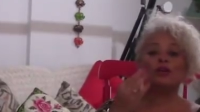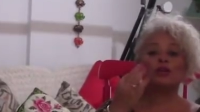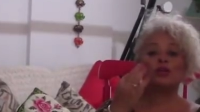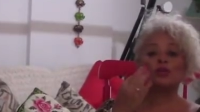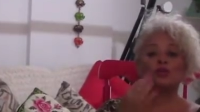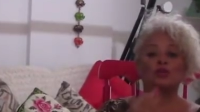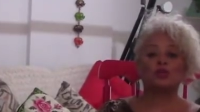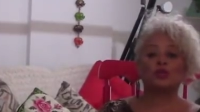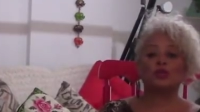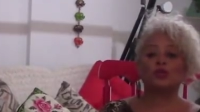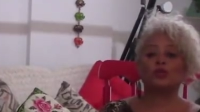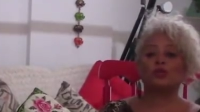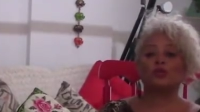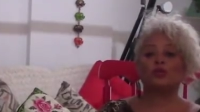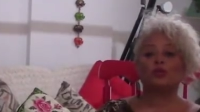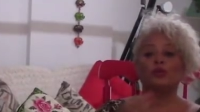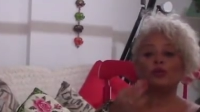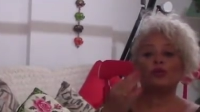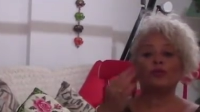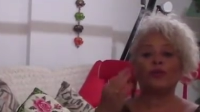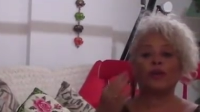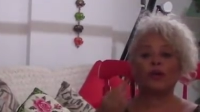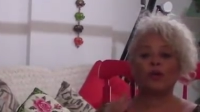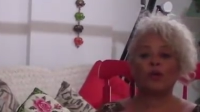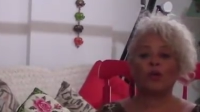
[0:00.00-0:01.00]

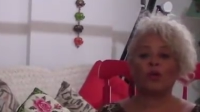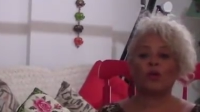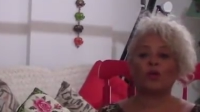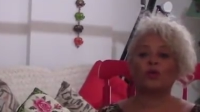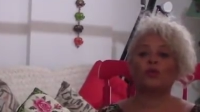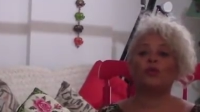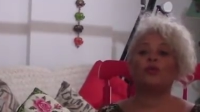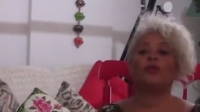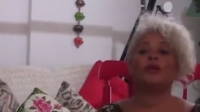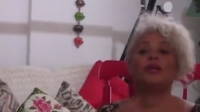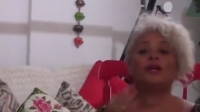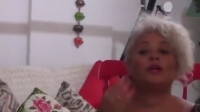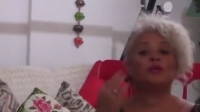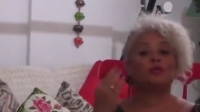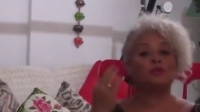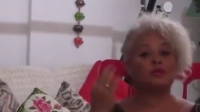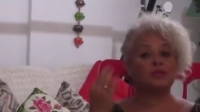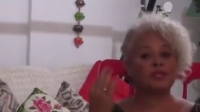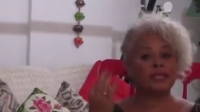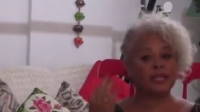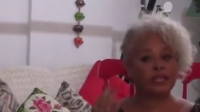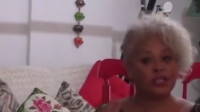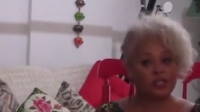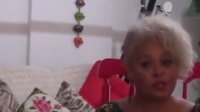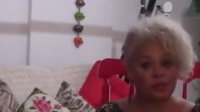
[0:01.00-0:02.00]
suçluluk ve korkuyla
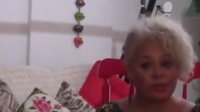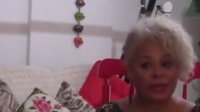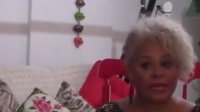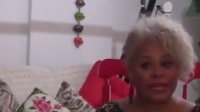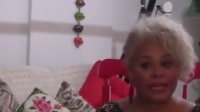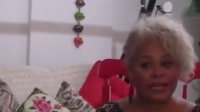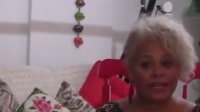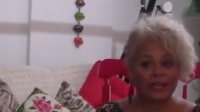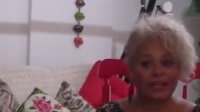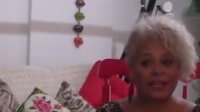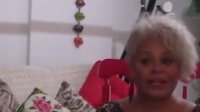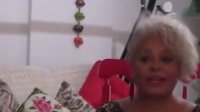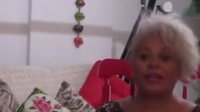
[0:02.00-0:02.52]
yüzleşmeli,